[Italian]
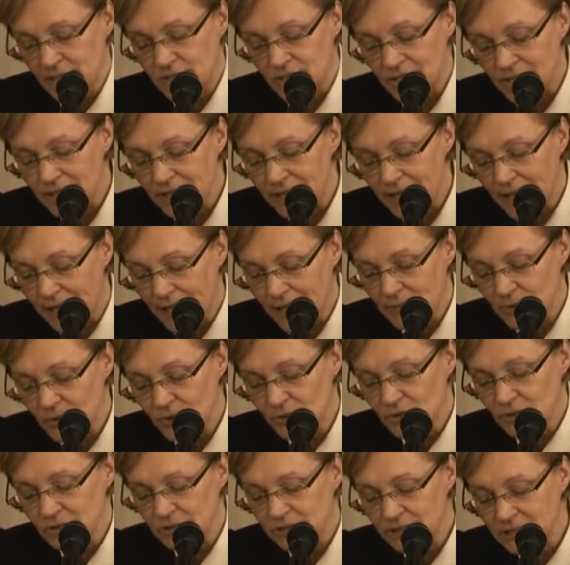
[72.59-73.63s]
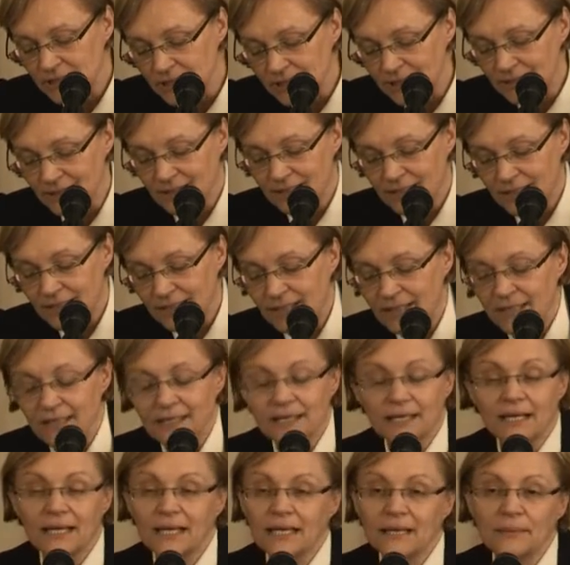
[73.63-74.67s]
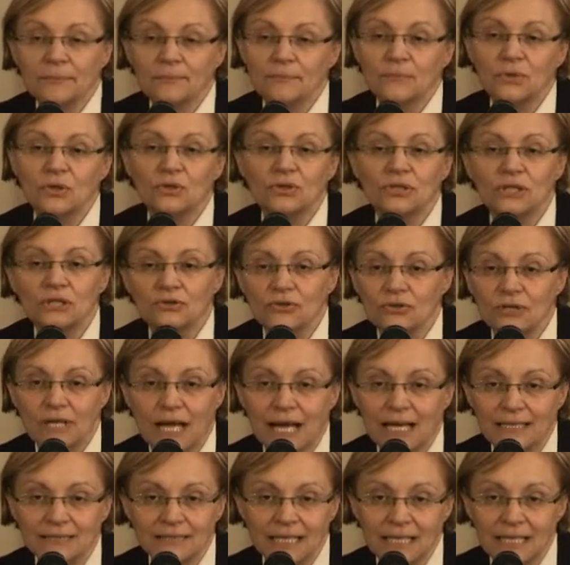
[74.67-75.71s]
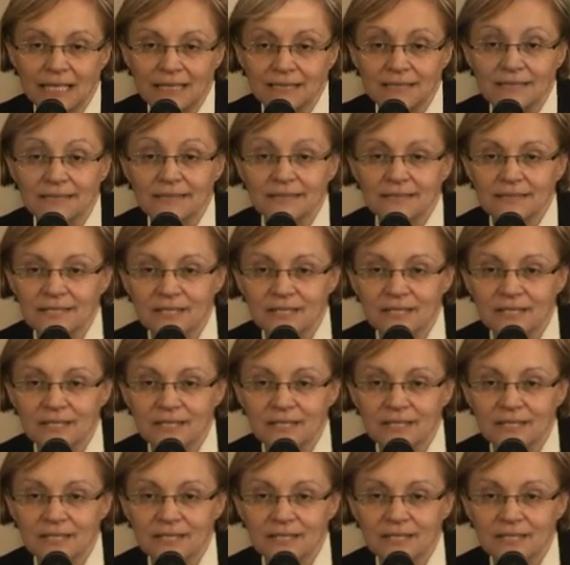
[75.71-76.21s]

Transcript: cerchiamo di tenere monitorata la